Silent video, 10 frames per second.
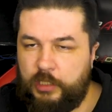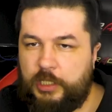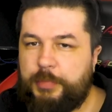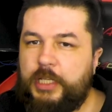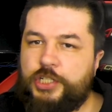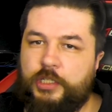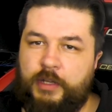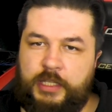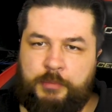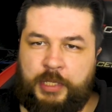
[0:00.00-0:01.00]
Теперь же
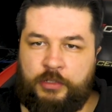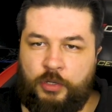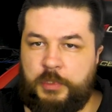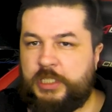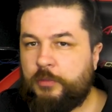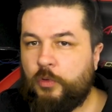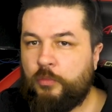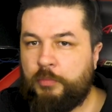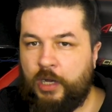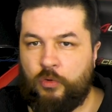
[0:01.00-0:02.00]
давайте перейдем к
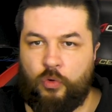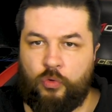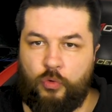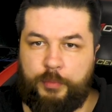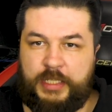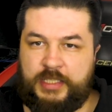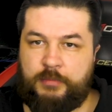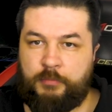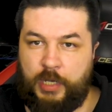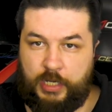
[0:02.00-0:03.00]
самому баку Кубис
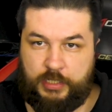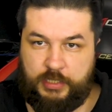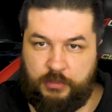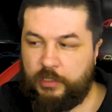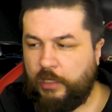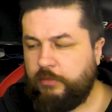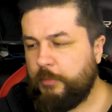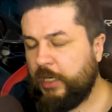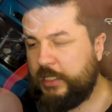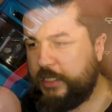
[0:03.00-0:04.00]
Max. Как вы могли